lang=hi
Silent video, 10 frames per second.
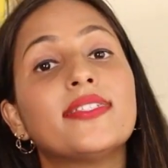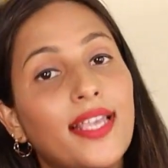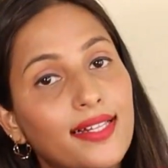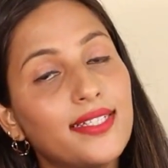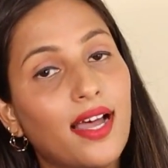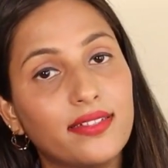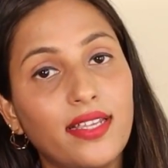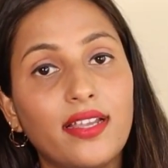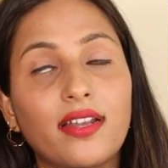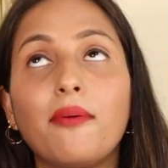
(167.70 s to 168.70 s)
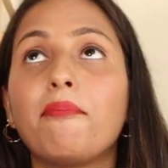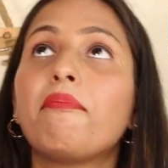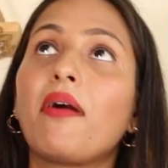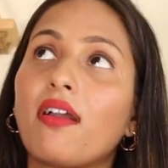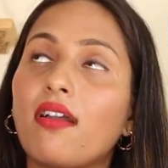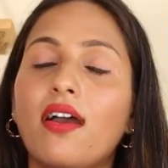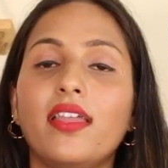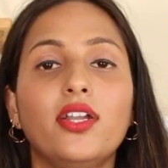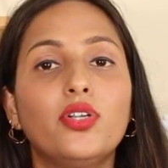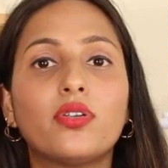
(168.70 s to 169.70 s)
ये सेल जाती ही है ना पक्का
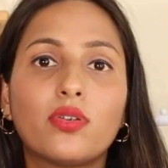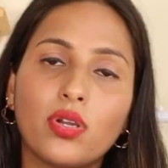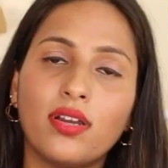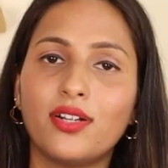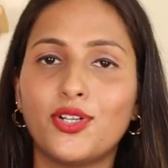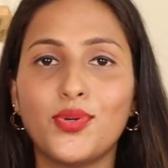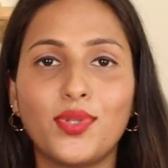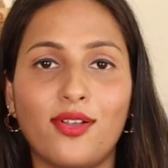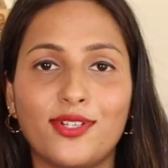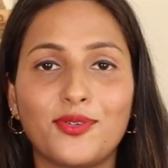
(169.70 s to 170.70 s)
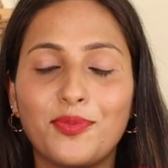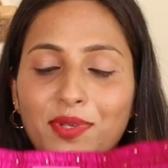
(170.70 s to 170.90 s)
ये टू थाउजेंड